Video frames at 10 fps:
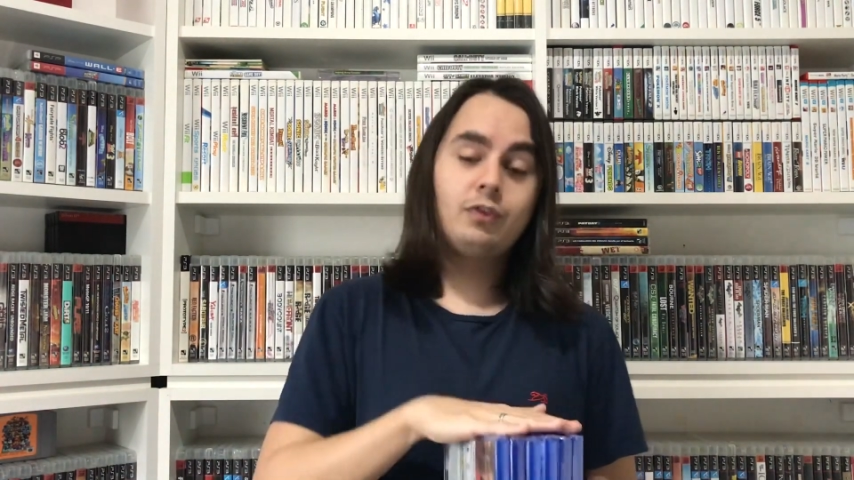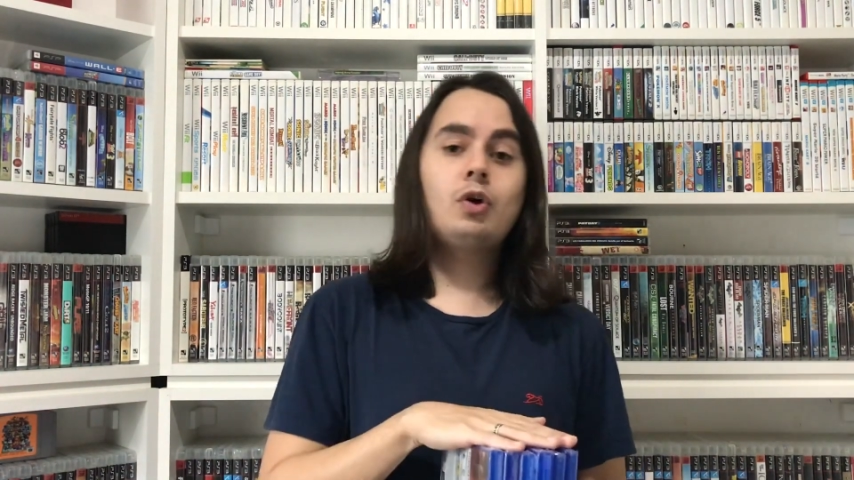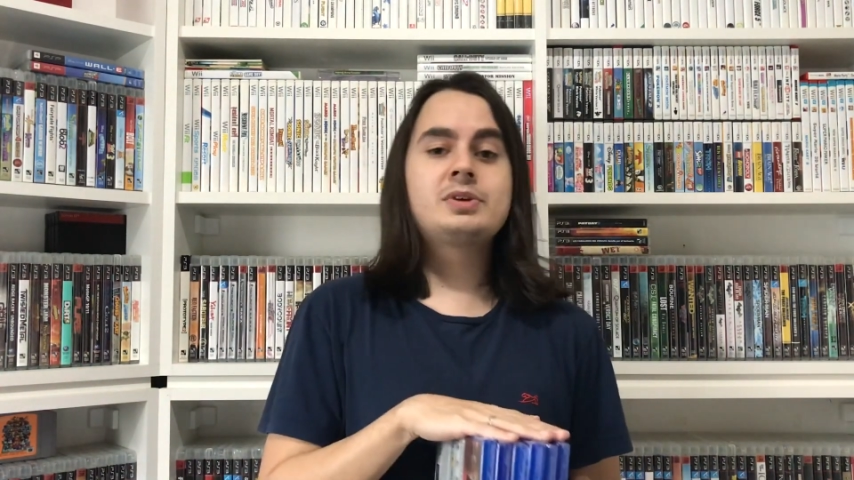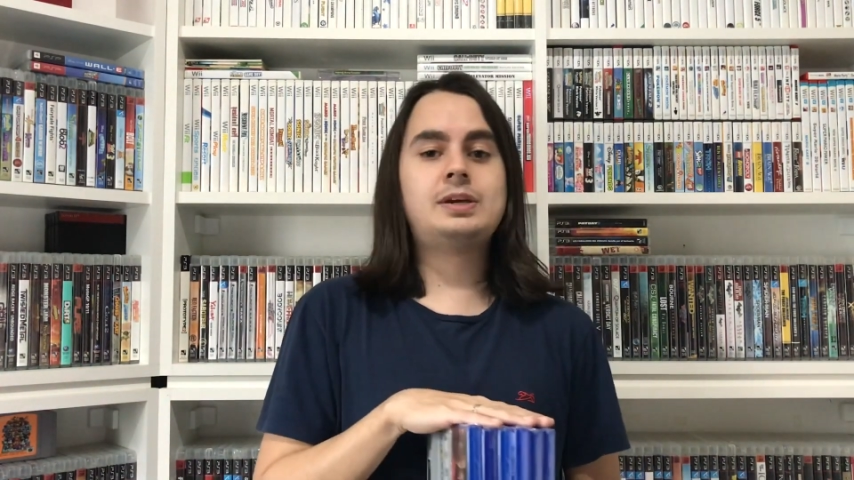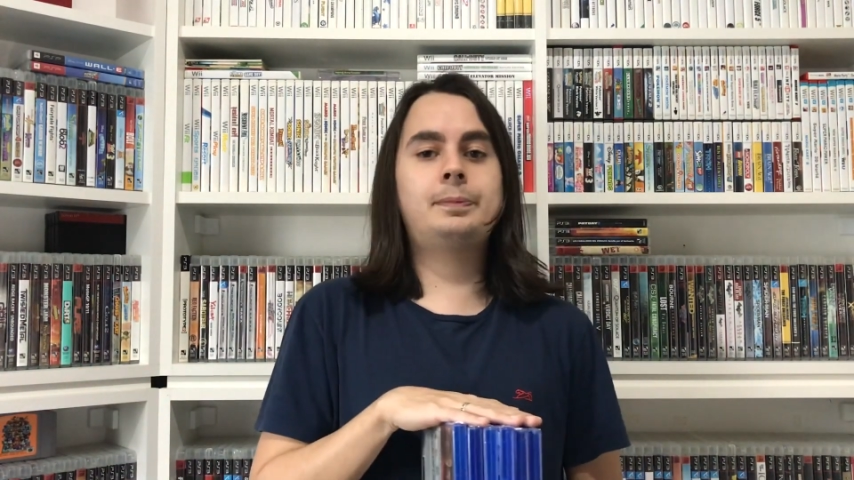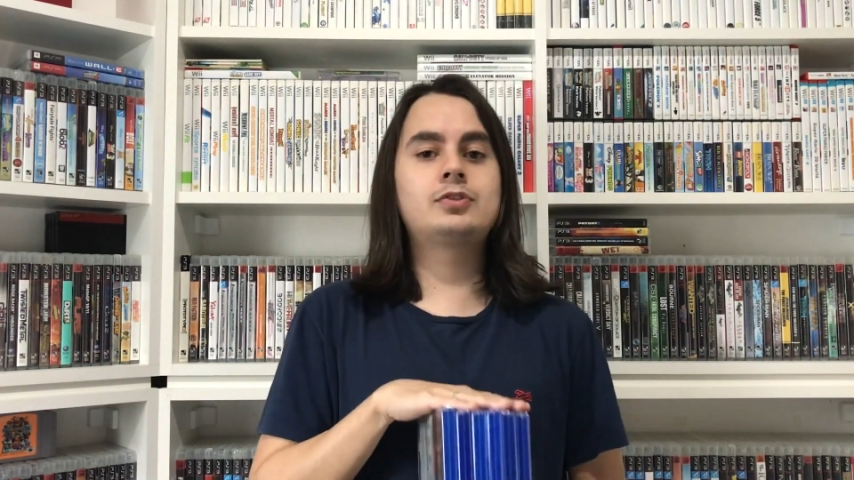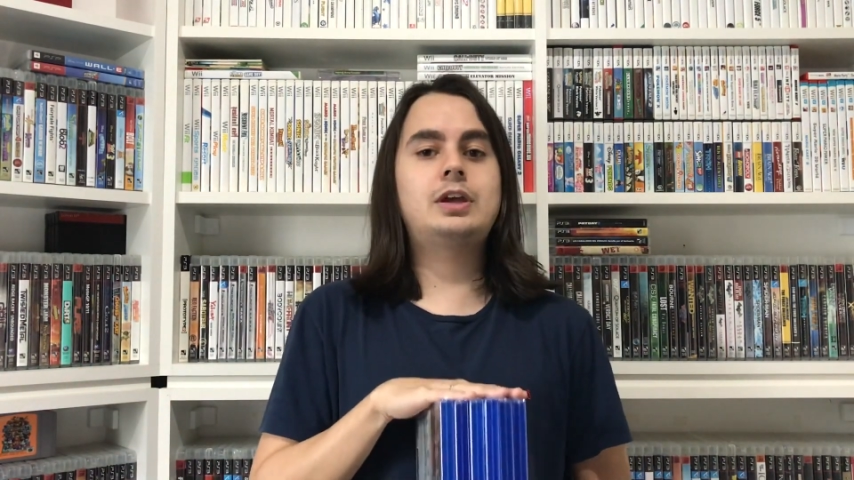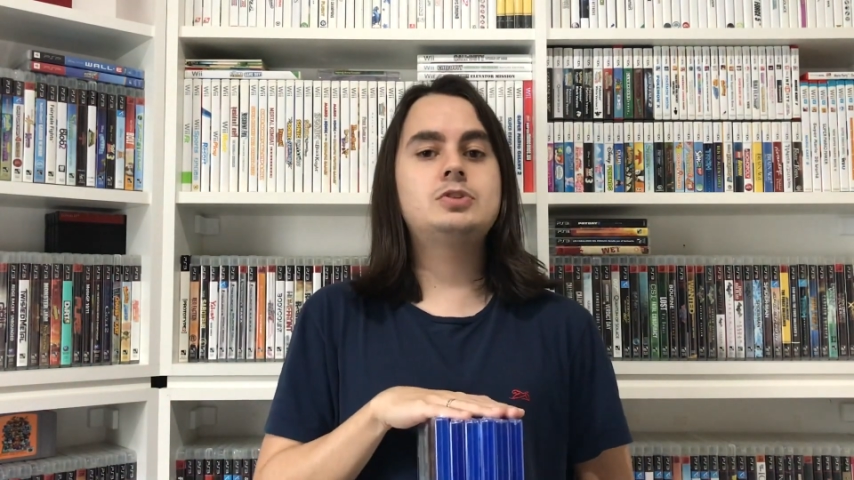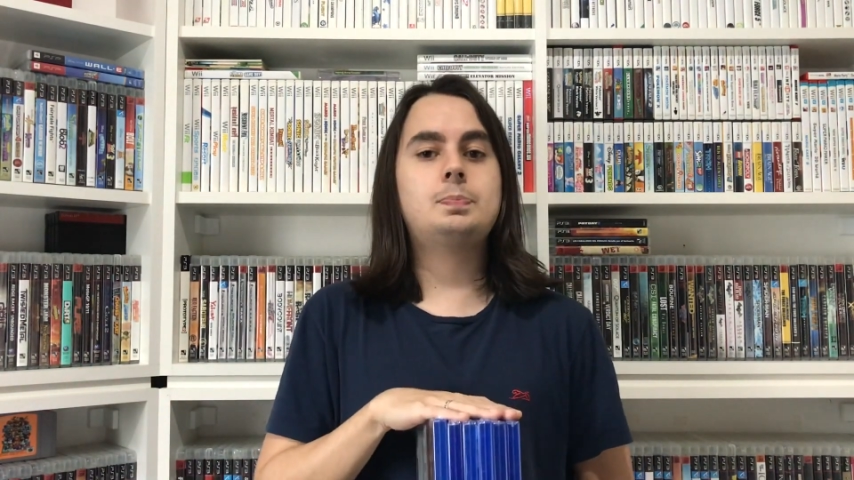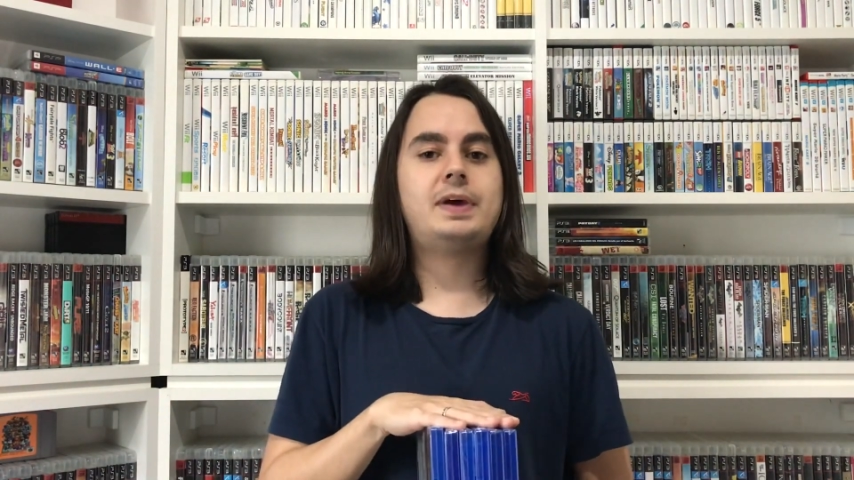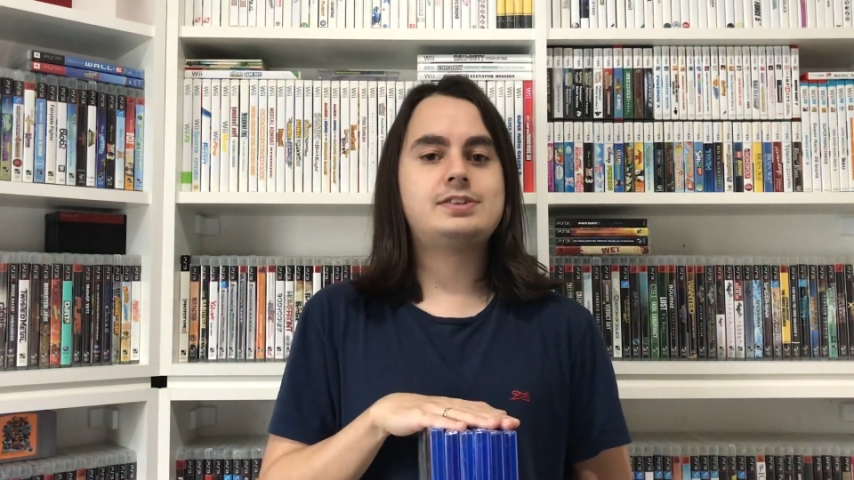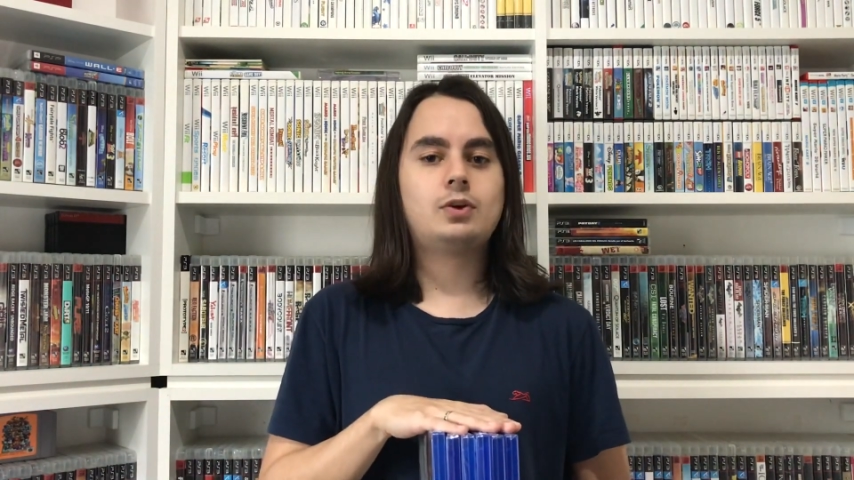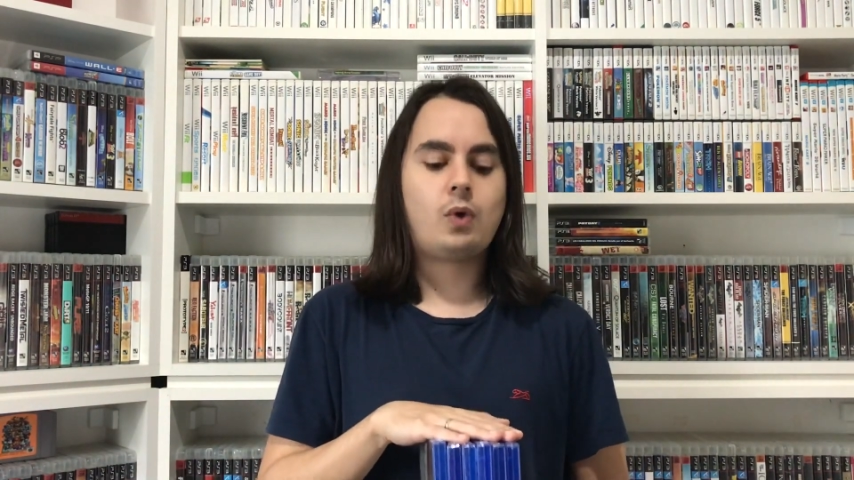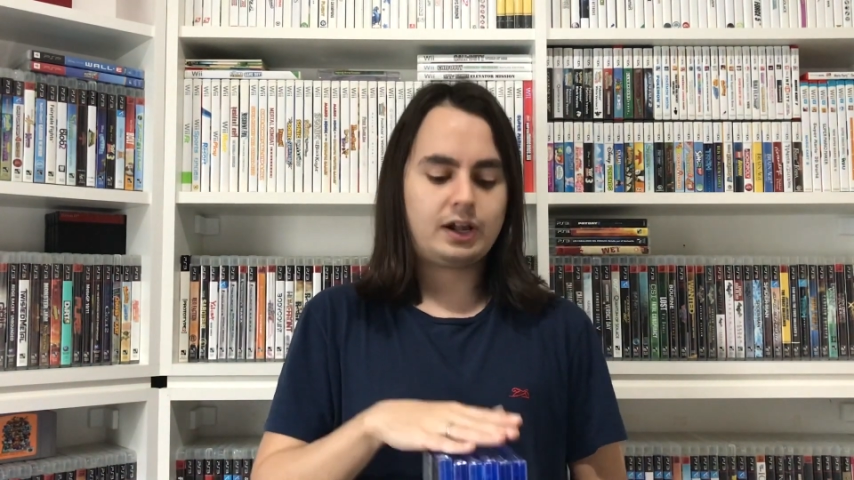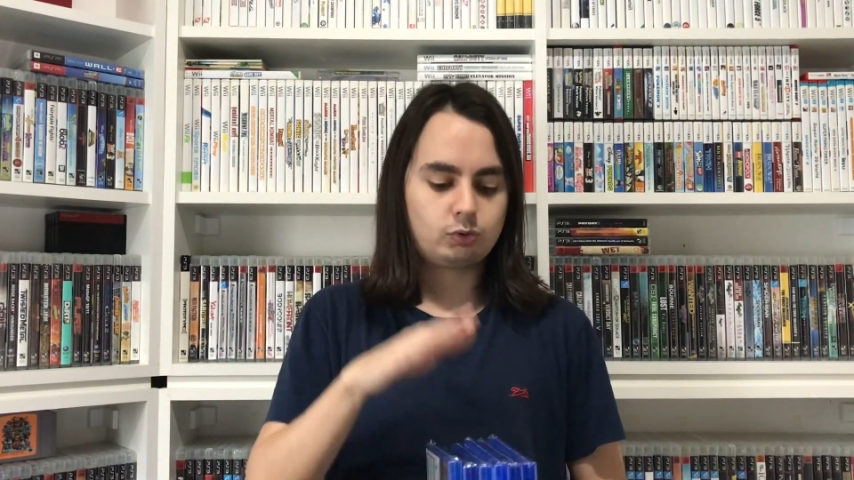Vou começar pelos games de
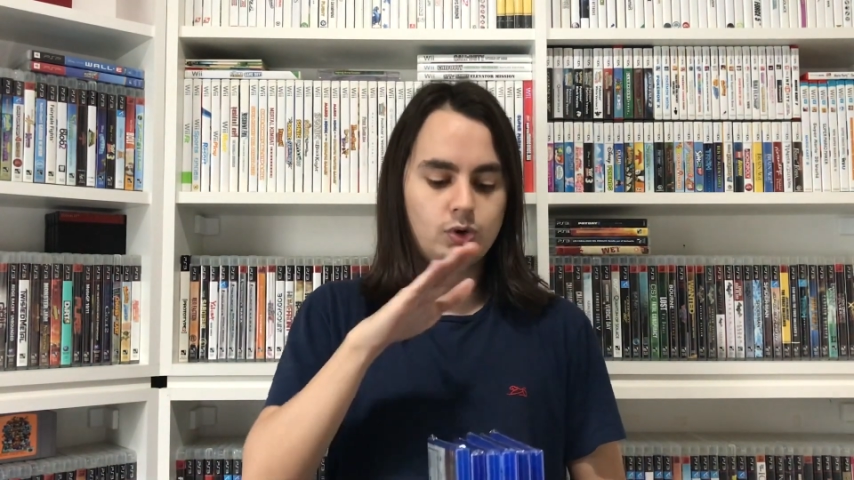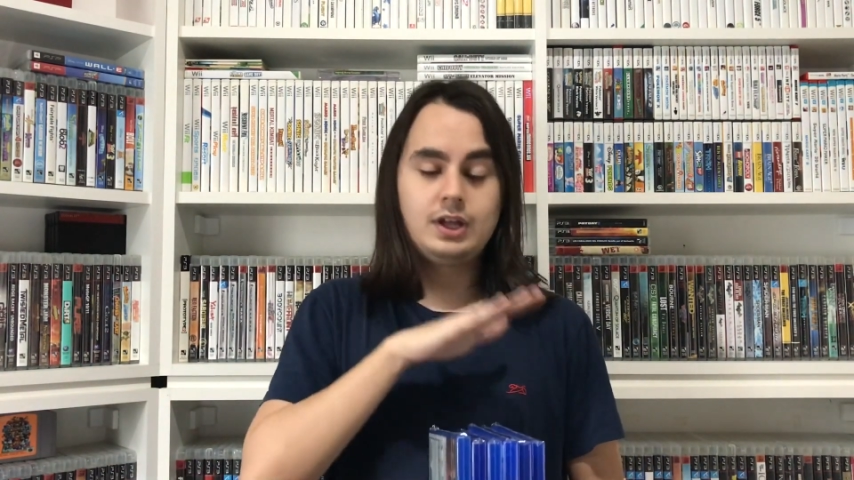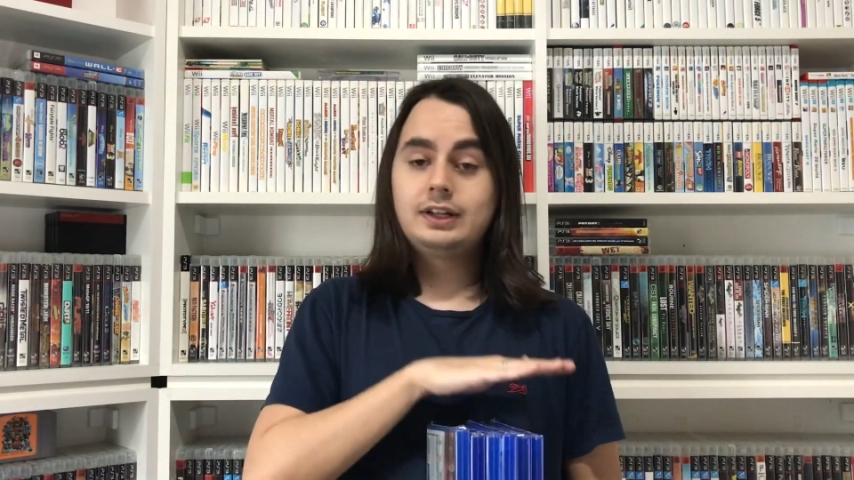PS4.